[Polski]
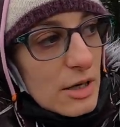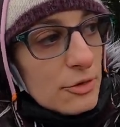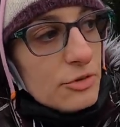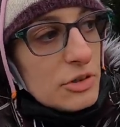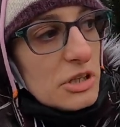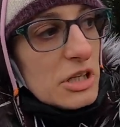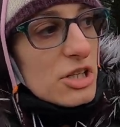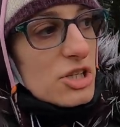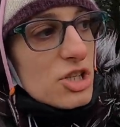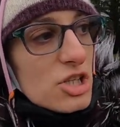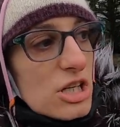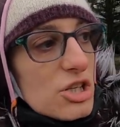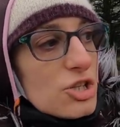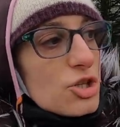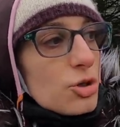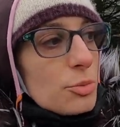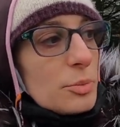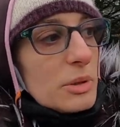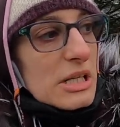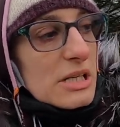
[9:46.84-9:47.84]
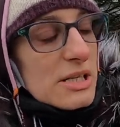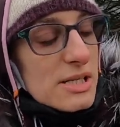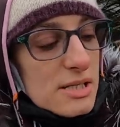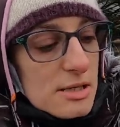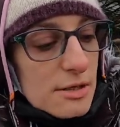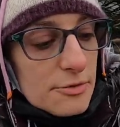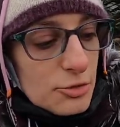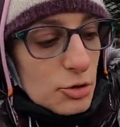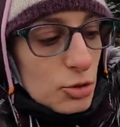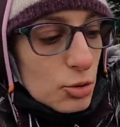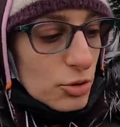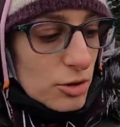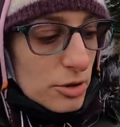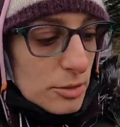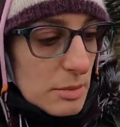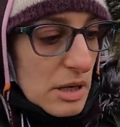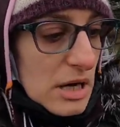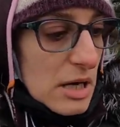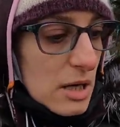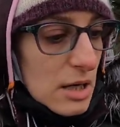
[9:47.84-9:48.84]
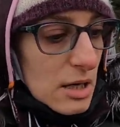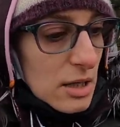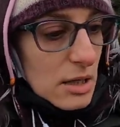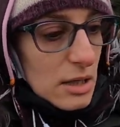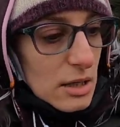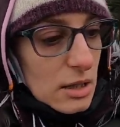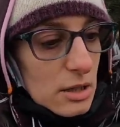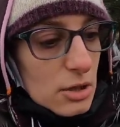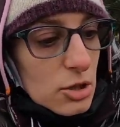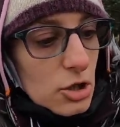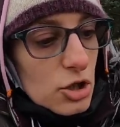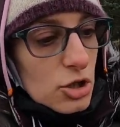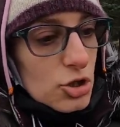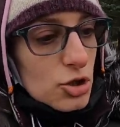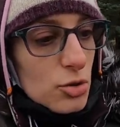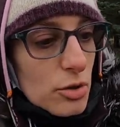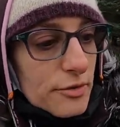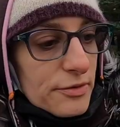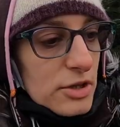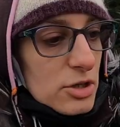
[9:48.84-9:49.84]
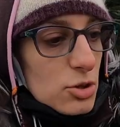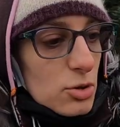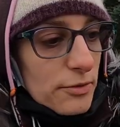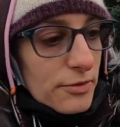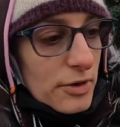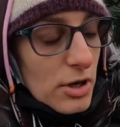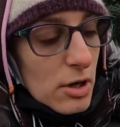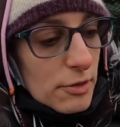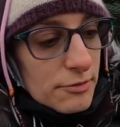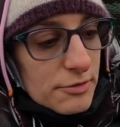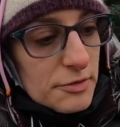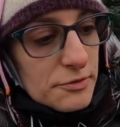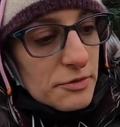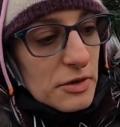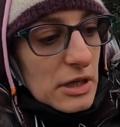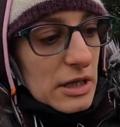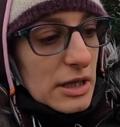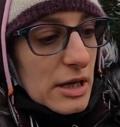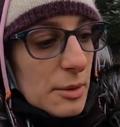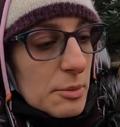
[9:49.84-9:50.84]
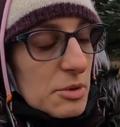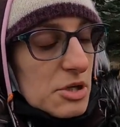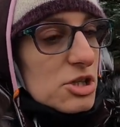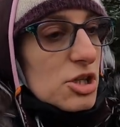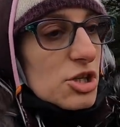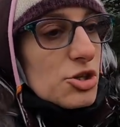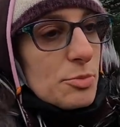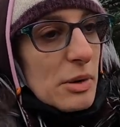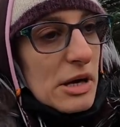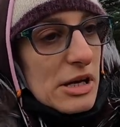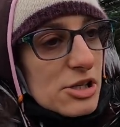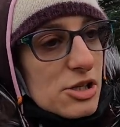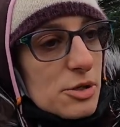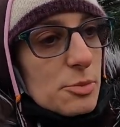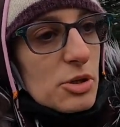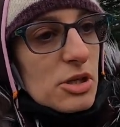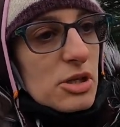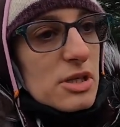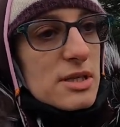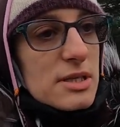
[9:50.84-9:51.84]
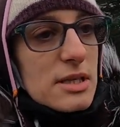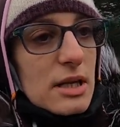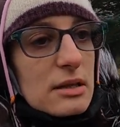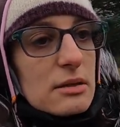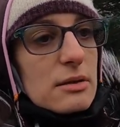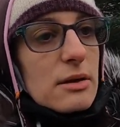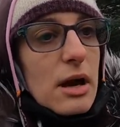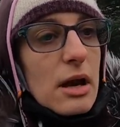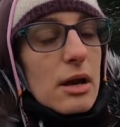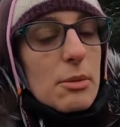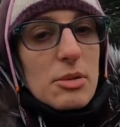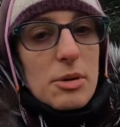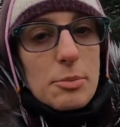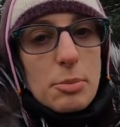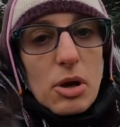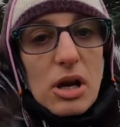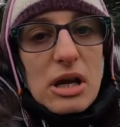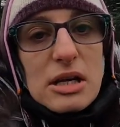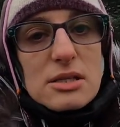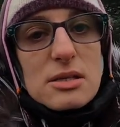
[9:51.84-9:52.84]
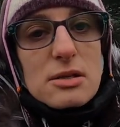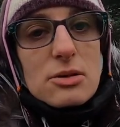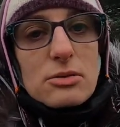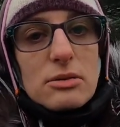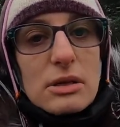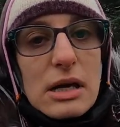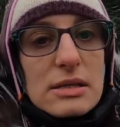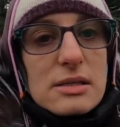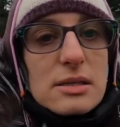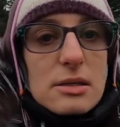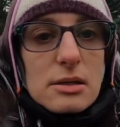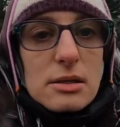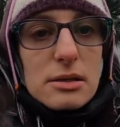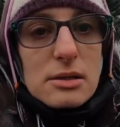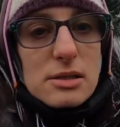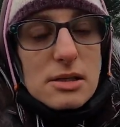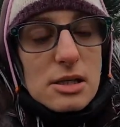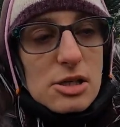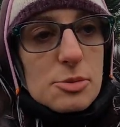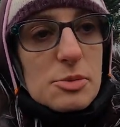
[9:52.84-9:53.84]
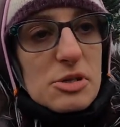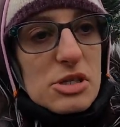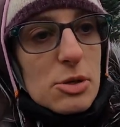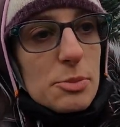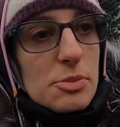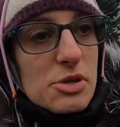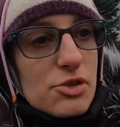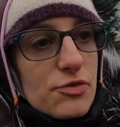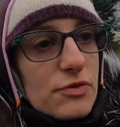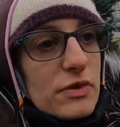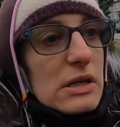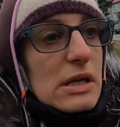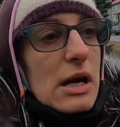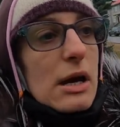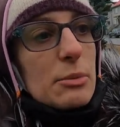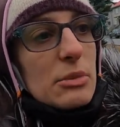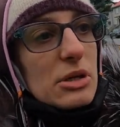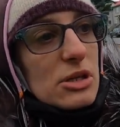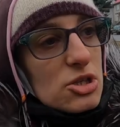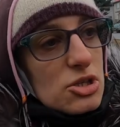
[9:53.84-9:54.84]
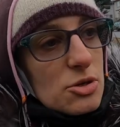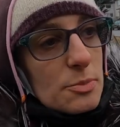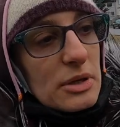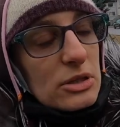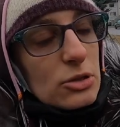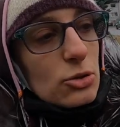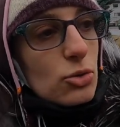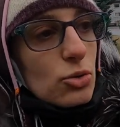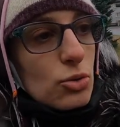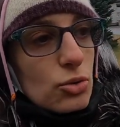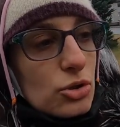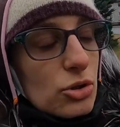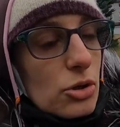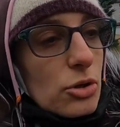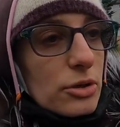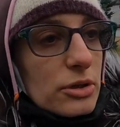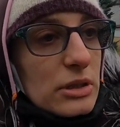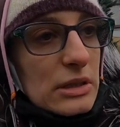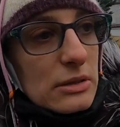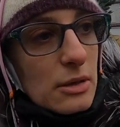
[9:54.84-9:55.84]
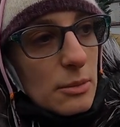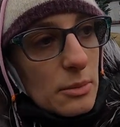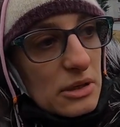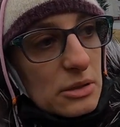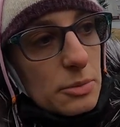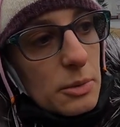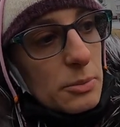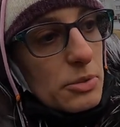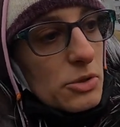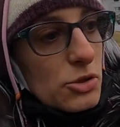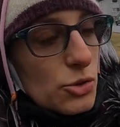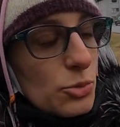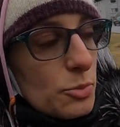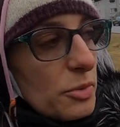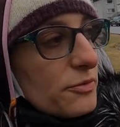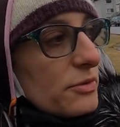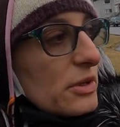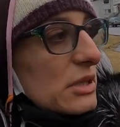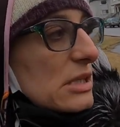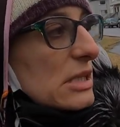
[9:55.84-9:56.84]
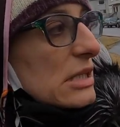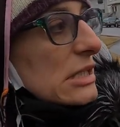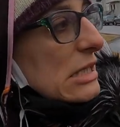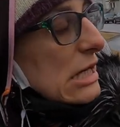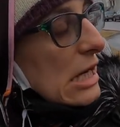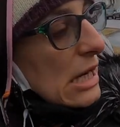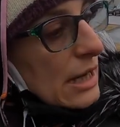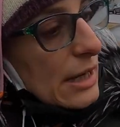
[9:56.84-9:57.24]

wyjeżdżasz do miejsca, w którym no, człowiek człowiekowi wilkiem gdzieś będzie, bo niestety, ale my Polacy, rodacy, jesteśmy sobie świniami. Trzeba to krótko i na temat po prostu powiedzieć.